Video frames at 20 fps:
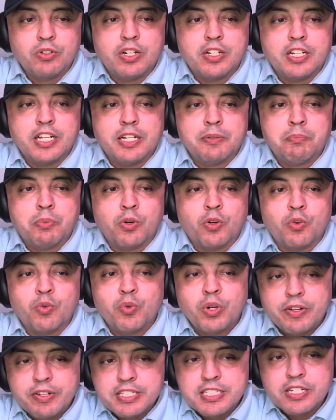eh, por
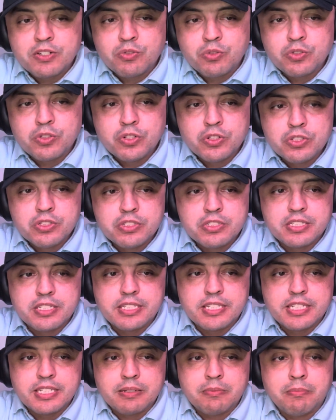9 segundos,
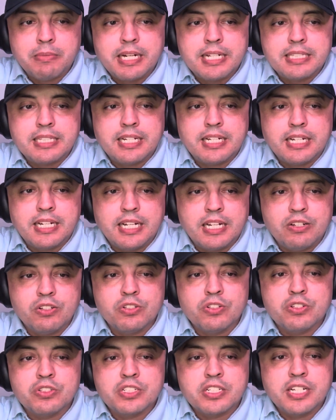eh, mata a los
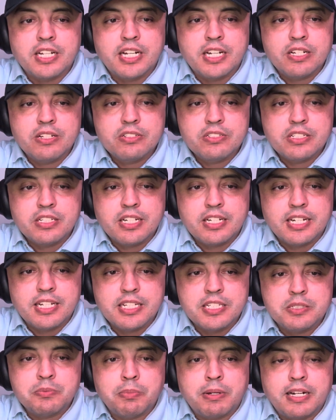dos sicarios y le
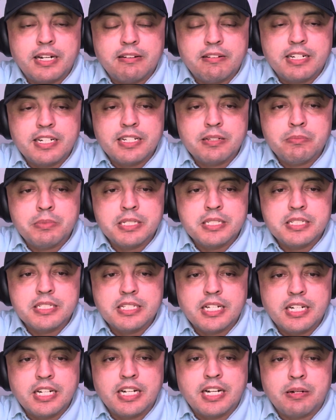dispara varias veces
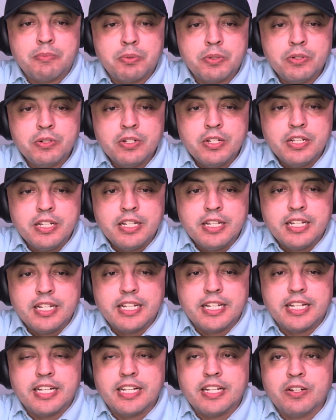al capo.
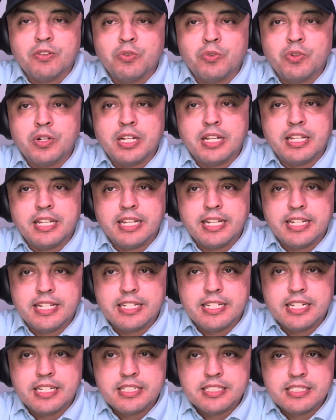Eh, una de
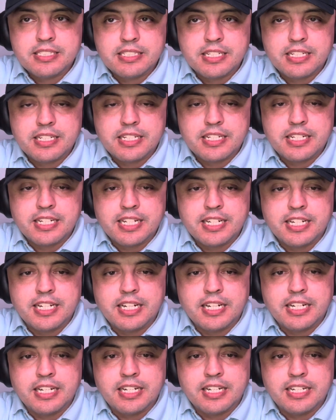ellas en
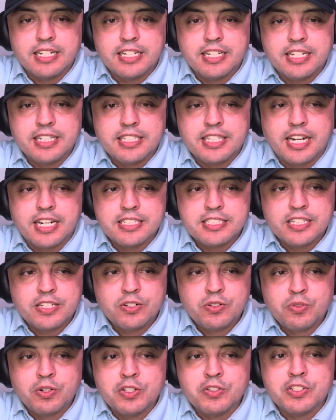el, en, el,
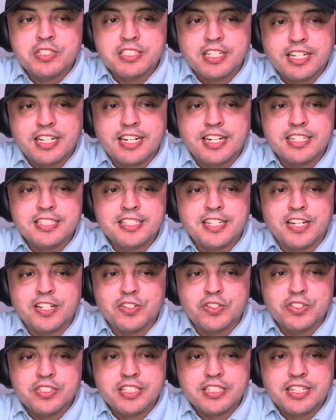trasero cuando estaba
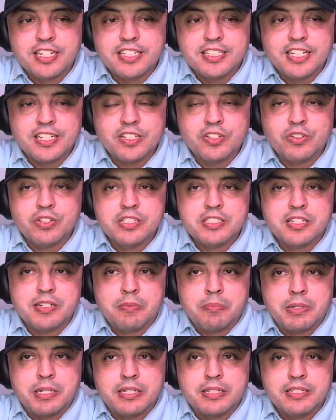arrastrándose tratando de
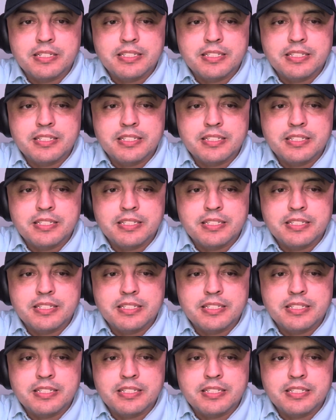escapar.